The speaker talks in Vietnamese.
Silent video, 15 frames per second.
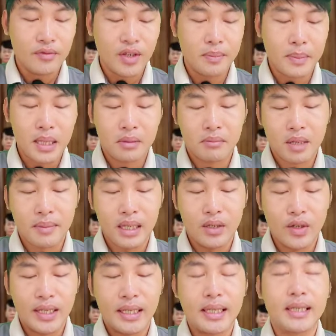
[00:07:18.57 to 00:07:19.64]
vì mình mà bị
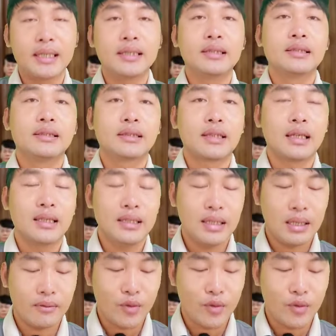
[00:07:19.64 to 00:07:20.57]
liên lụy tới à,